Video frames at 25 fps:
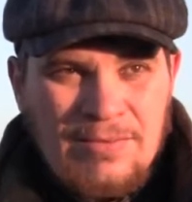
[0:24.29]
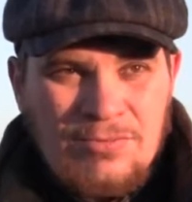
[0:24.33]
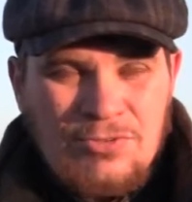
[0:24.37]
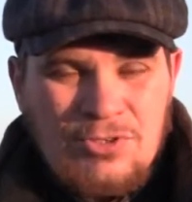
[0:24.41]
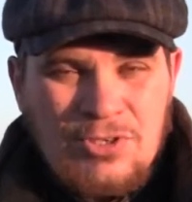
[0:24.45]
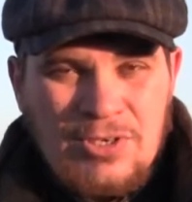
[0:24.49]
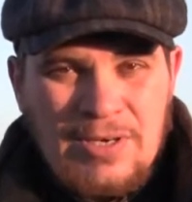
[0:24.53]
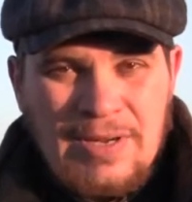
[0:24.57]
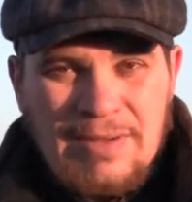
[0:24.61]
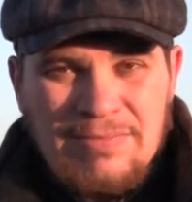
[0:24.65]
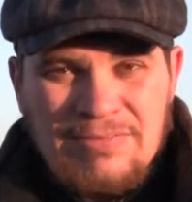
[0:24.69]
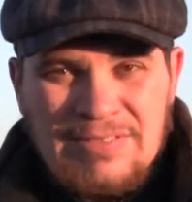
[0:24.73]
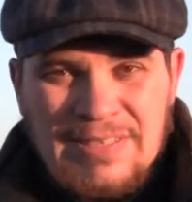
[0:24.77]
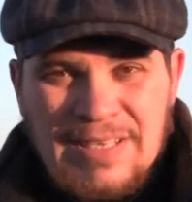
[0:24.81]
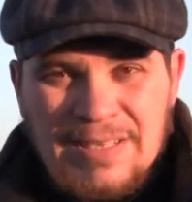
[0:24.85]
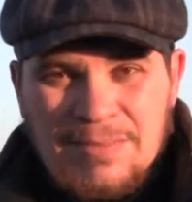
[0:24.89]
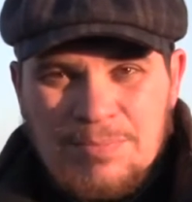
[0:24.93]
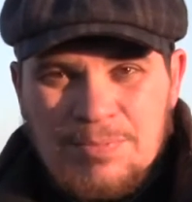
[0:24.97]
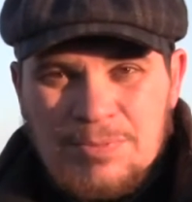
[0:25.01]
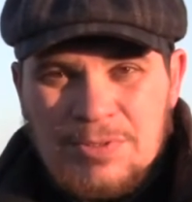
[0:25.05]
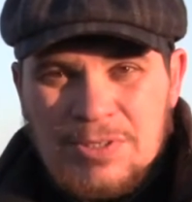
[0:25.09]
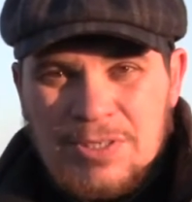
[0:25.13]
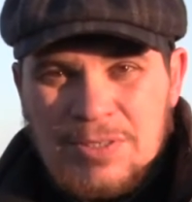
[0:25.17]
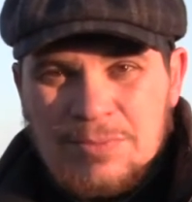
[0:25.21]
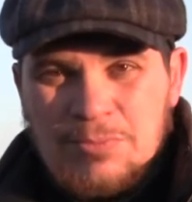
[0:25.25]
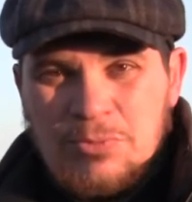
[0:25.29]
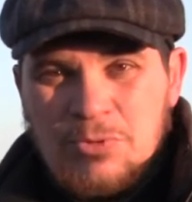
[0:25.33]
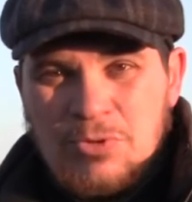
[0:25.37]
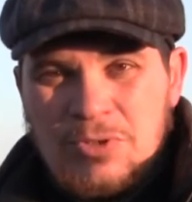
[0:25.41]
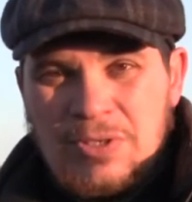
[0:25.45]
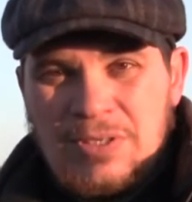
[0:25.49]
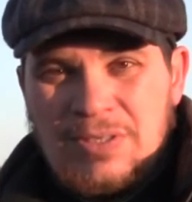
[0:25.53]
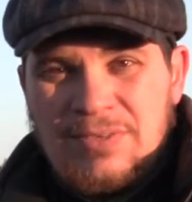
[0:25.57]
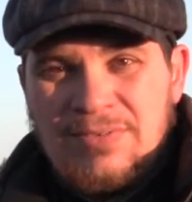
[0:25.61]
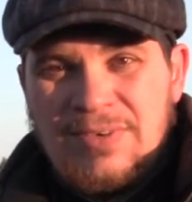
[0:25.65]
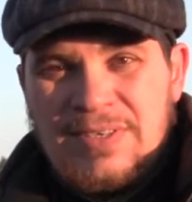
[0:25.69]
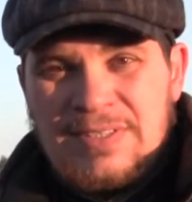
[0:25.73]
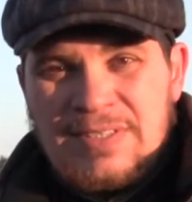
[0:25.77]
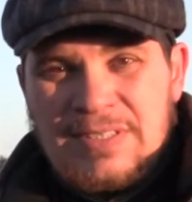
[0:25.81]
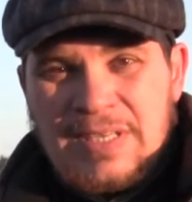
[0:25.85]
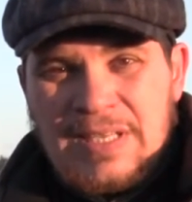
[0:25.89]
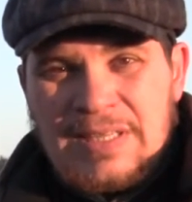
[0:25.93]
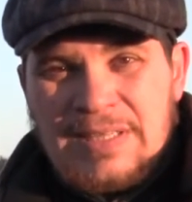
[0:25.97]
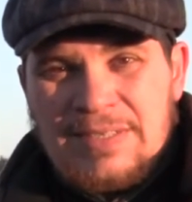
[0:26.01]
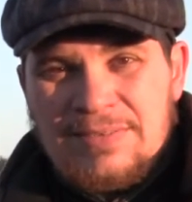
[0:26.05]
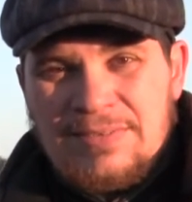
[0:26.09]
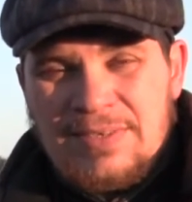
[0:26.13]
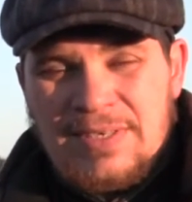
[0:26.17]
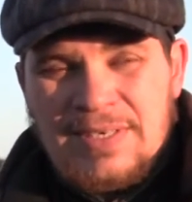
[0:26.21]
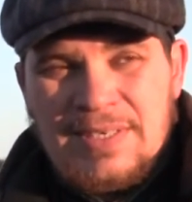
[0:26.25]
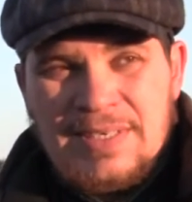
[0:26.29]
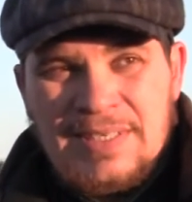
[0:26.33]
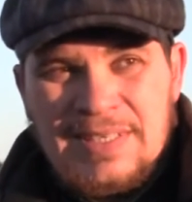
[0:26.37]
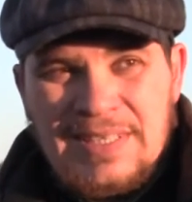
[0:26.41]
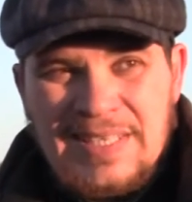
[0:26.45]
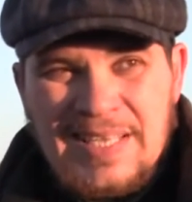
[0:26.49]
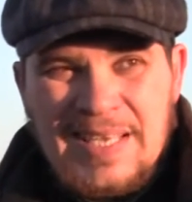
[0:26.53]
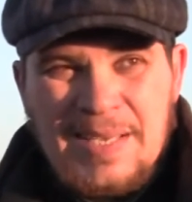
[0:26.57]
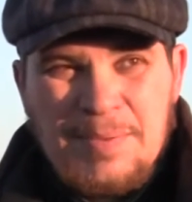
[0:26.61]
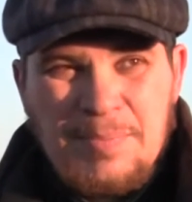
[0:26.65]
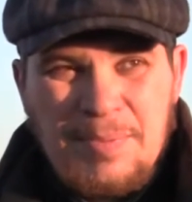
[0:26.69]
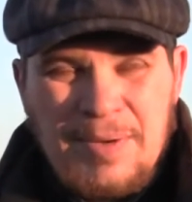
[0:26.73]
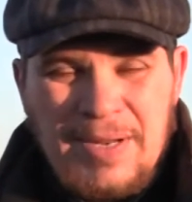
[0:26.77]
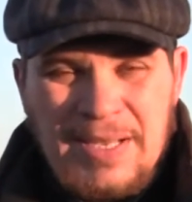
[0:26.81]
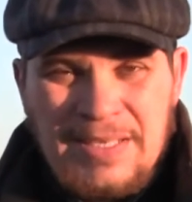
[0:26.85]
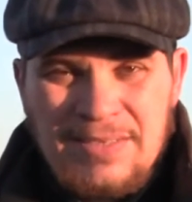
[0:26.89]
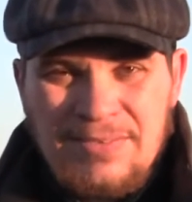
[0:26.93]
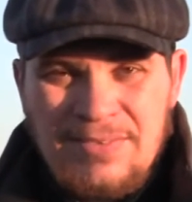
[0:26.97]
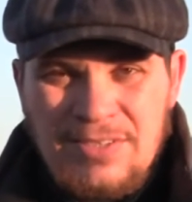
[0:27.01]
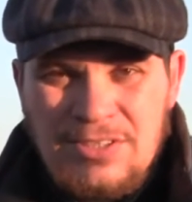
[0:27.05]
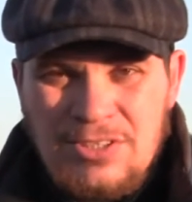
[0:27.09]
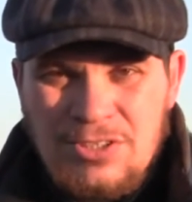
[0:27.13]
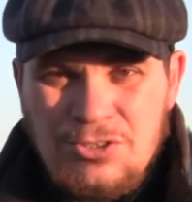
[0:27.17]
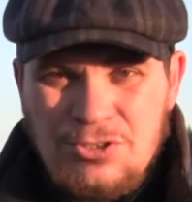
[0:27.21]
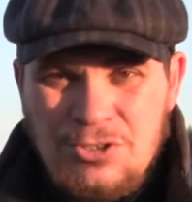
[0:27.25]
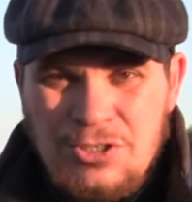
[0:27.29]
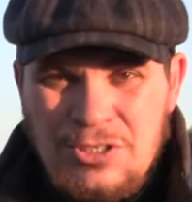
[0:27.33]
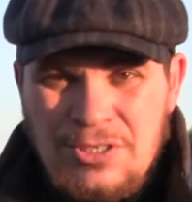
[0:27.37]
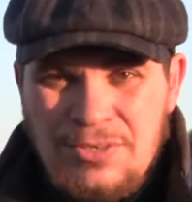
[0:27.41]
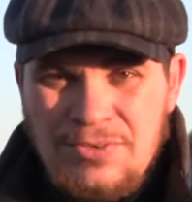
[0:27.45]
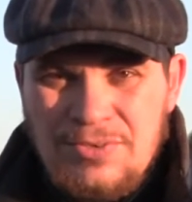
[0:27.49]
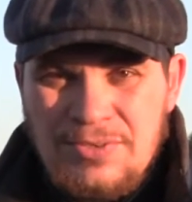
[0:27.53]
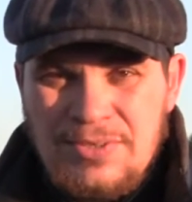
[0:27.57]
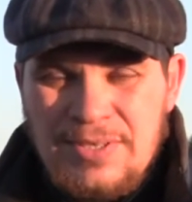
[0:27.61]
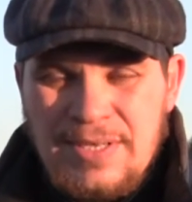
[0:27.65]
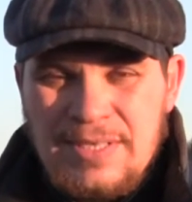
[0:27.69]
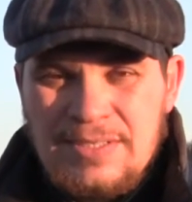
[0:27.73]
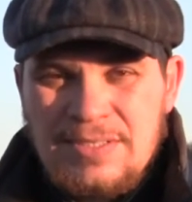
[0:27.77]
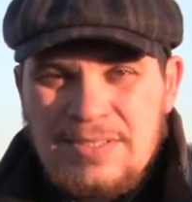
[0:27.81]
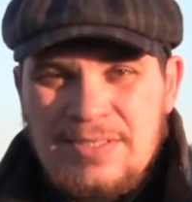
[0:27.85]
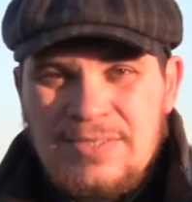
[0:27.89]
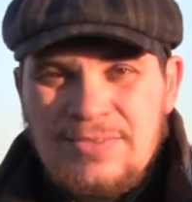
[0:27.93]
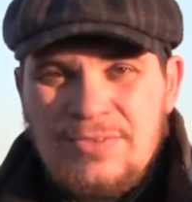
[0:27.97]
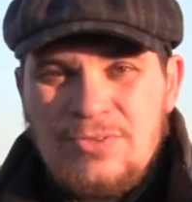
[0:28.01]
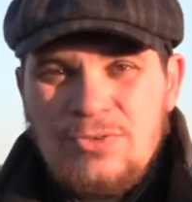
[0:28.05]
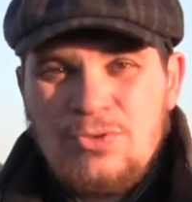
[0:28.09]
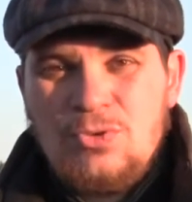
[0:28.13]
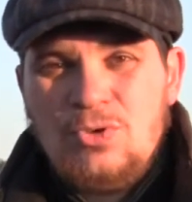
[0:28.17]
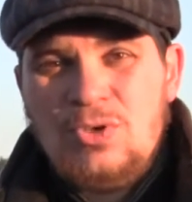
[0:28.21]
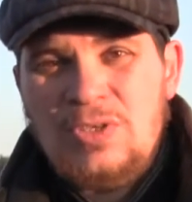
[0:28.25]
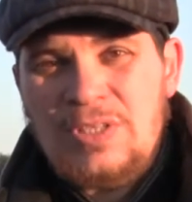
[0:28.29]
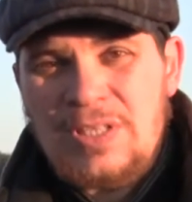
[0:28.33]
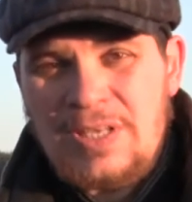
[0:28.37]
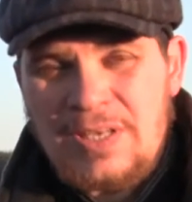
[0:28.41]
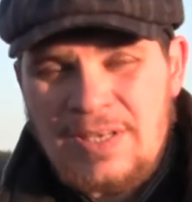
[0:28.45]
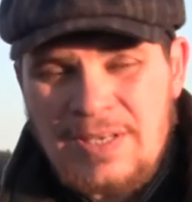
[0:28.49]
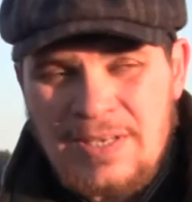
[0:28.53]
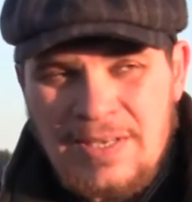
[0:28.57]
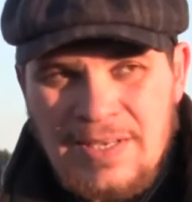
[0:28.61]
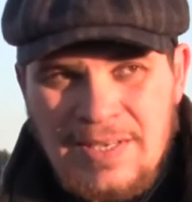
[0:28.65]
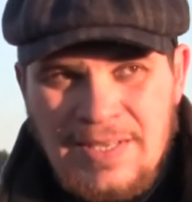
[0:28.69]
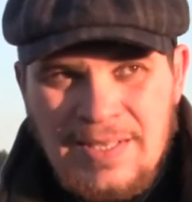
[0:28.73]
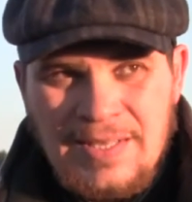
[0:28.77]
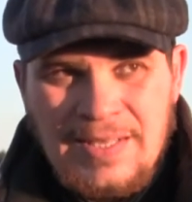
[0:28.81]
Вчера в Санкт-Петербурге 20 ноября 2019 года